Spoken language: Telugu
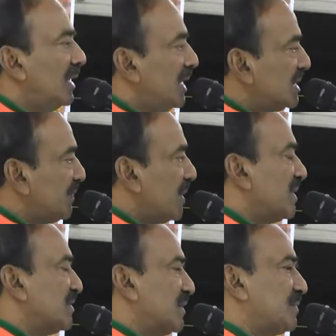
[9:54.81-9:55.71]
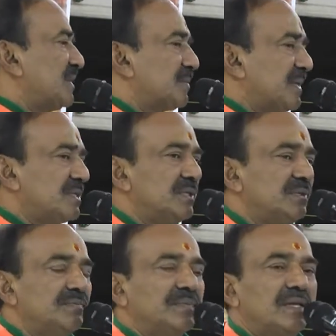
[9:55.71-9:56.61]
లీజ్ ఫార్మర్స్
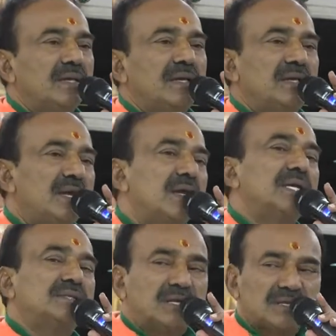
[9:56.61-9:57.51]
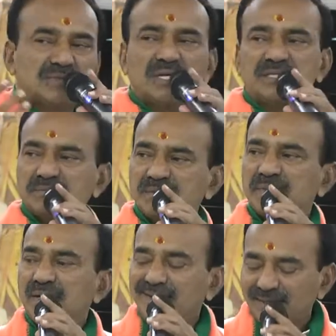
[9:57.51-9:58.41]
విస్మరించిండు నేను రైతులకు ఇస్తున్నాను చెప్పి
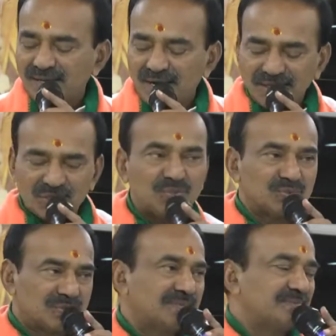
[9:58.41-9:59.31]
చెప్పాను అంటే ఇట్లాంటి ఇష్యూస్